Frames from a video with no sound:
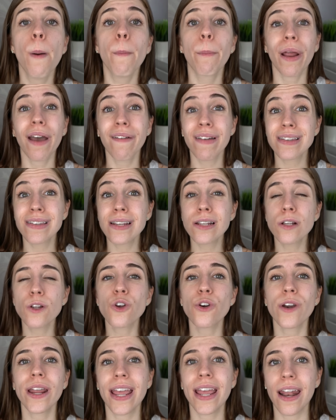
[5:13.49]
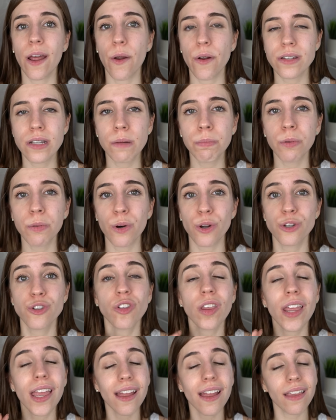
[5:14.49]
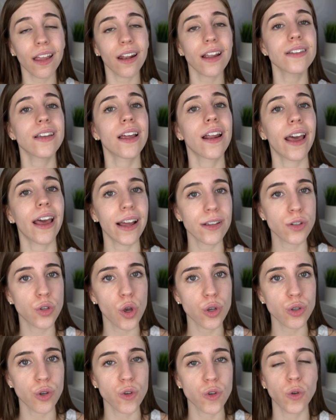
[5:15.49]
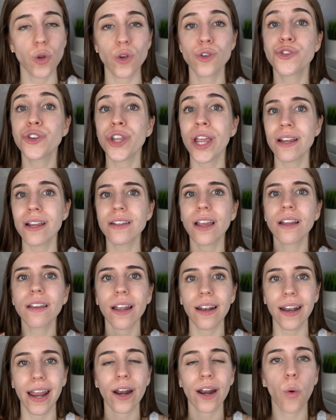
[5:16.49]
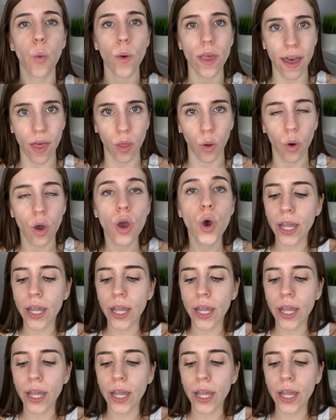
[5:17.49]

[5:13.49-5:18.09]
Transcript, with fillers: Pero a veces los rellenadores de poros tienden a ser grasosos, entonces tienes que tener cuidado.